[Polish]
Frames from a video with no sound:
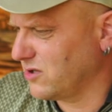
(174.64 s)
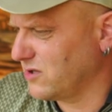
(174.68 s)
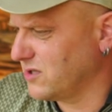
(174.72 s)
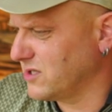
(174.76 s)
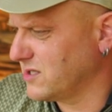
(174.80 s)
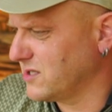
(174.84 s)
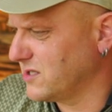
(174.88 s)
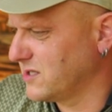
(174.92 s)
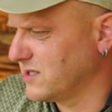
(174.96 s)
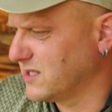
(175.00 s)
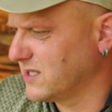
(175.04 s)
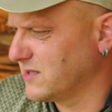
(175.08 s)
to
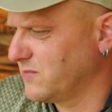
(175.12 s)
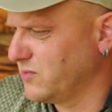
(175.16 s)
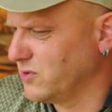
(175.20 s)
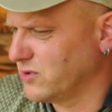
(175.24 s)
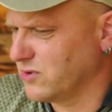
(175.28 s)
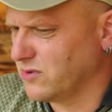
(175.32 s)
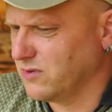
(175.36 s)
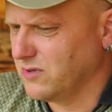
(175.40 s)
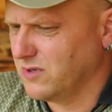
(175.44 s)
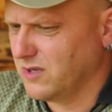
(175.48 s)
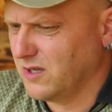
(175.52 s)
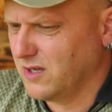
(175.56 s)
jest
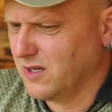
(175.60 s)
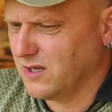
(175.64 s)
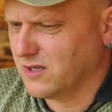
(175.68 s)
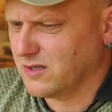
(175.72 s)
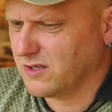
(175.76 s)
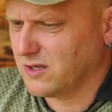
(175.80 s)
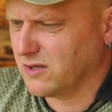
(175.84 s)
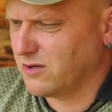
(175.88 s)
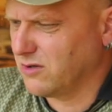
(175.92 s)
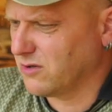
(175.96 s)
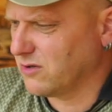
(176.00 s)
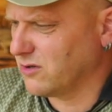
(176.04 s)
zbiór
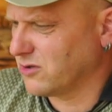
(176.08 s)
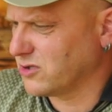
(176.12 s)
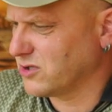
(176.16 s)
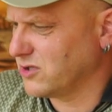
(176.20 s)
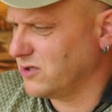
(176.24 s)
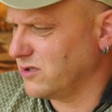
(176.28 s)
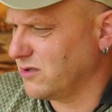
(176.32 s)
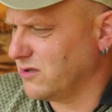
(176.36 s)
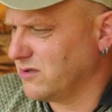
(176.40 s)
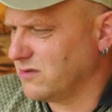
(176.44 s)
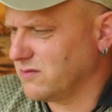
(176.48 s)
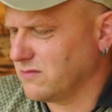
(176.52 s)

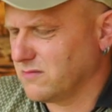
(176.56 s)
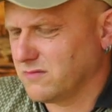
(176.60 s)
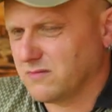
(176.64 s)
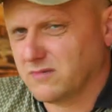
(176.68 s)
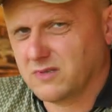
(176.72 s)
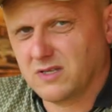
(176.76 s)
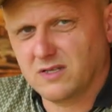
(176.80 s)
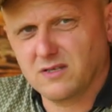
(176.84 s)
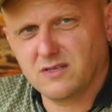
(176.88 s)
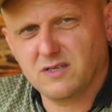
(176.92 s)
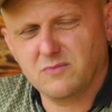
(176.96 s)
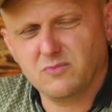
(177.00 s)
tegoroczny.
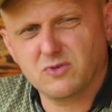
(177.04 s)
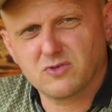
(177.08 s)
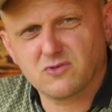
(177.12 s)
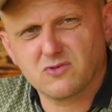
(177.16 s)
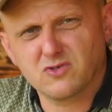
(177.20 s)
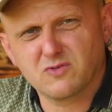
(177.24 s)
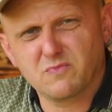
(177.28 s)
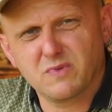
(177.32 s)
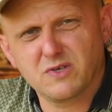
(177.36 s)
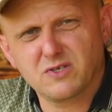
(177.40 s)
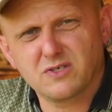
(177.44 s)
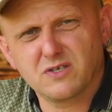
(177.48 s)
Ten
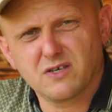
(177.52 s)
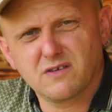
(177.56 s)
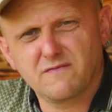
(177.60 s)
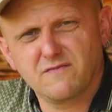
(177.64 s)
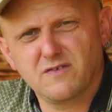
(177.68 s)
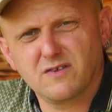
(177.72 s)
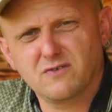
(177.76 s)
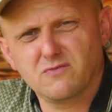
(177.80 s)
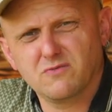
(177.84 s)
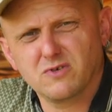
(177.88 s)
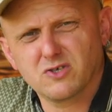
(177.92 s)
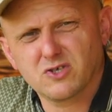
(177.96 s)
hibiskus będzie
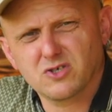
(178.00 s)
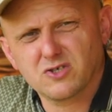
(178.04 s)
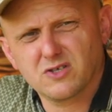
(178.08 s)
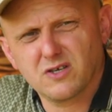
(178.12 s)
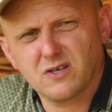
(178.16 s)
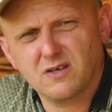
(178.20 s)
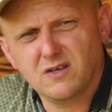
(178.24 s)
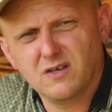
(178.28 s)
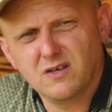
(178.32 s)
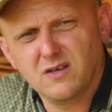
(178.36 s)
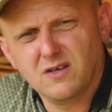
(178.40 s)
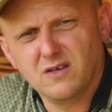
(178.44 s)
kwitł
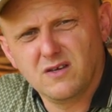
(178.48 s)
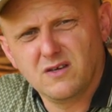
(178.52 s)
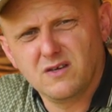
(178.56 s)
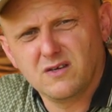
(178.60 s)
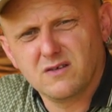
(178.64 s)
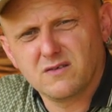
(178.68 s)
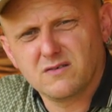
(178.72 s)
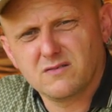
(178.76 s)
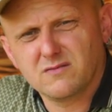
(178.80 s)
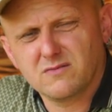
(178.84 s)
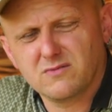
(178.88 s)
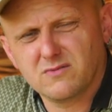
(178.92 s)
jeszcze
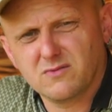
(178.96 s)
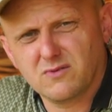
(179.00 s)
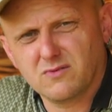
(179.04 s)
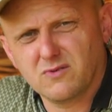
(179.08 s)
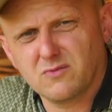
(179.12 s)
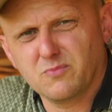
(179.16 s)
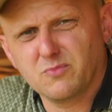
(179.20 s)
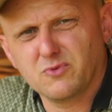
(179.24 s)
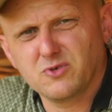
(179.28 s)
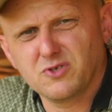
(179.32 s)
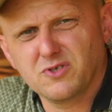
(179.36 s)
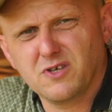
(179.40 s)
no,
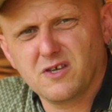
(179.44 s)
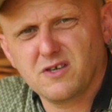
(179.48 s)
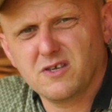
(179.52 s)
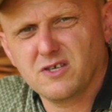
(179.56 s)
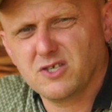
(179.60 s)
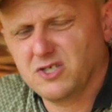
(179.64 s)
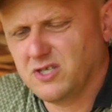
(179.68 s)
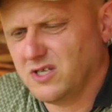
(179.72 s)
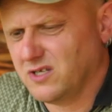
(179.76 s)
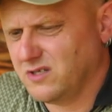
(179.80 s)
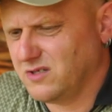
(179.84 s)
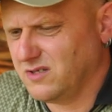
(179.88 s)
do późnej
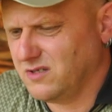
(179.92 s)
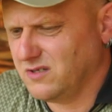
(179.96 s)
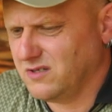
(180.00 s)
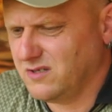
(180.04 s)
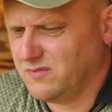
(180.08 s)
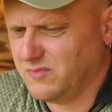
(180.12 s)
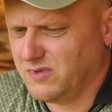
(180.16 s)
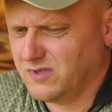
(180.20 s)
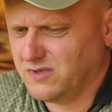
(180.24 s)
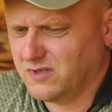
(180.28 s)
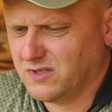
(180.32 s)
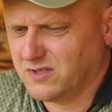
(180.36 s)
jesieni
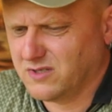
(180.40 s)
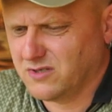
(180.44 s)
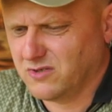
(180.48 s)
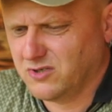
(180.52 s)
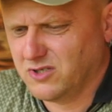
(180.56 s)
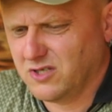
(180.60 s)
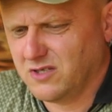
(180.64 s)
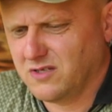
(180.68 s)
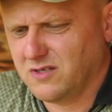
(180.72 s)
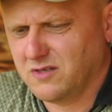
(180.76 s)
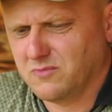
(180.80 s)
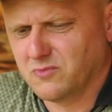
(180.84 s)
i będę
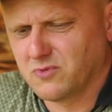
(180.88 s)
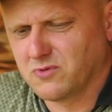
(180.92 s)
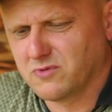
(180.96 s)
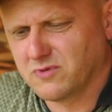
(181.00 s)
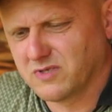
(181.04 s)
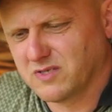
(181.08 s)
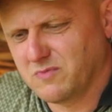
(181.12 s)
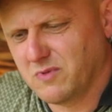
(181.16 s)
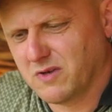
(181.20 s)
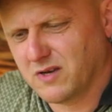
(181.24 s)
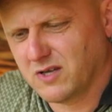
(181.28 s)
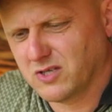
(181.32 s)
codziennie
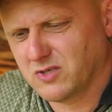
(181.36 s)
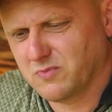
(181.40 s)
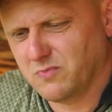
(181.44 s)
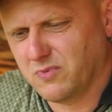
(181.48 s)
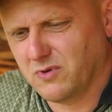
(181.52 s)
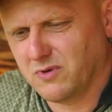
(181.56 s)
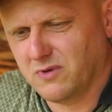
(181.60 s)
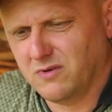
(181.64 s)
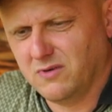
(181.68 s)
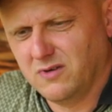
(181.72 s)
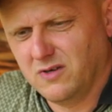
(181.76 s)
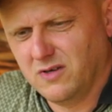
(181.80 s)
mógł zbierać
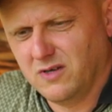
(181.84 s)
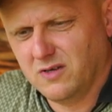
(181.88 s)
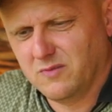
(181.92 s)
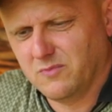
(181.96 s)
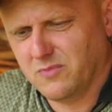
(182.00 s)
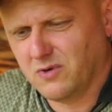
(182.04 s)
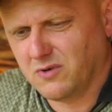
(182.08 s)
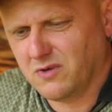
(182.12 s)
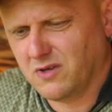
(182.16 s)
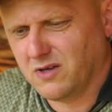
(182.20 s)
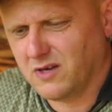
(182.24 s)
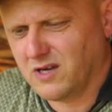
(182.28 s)
po,
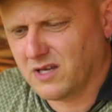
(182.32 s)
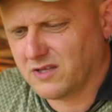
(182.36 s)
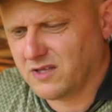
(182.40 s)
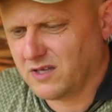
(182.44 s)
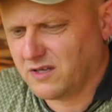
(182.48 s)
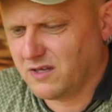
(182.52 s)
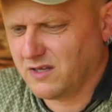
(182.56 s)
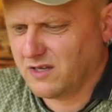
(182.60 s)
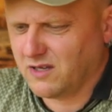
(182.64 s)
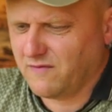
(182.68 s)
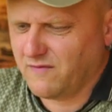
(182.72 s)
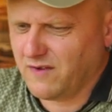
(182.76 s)
po kilka
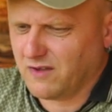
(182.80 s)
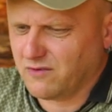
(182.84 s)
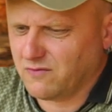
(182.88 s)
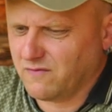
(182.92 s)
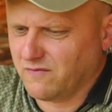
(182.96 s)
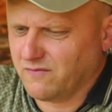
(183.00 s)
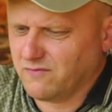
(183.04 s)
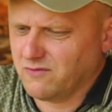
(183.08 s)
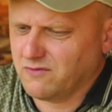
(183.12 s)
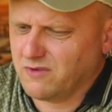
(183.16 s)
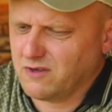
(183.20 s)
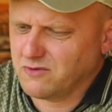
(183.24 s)
takich
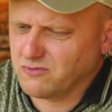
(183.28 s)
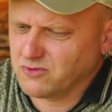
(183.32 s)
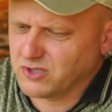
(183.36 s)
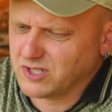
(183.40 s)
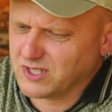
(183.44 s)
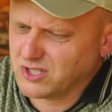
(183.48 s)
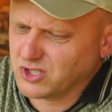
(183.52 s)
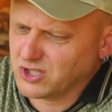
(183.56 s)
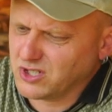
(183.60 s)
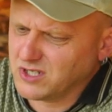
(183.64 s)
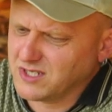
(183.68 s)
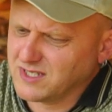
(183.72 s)
kwiatów. Tutaj już
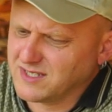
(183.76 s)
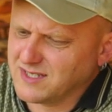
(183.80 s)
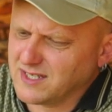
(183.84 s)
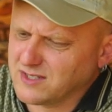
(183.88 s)
jest część